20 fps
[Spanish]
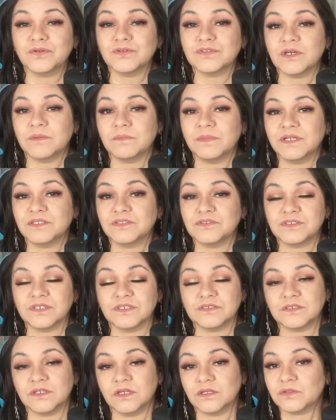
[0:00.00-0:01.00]
y unos
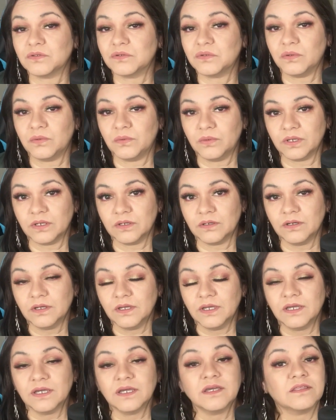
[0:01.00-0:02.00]
zapatos haciendo
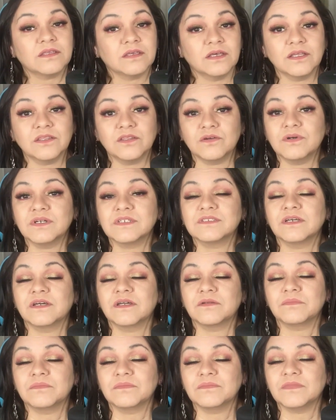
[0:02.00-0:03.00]
juego, este dato va a
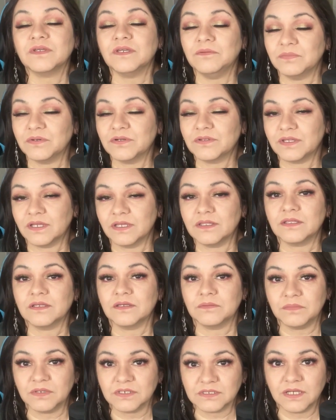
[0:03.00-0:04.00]
ser
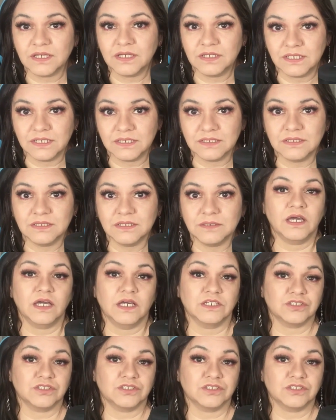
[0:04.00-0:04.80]
importante más adelante.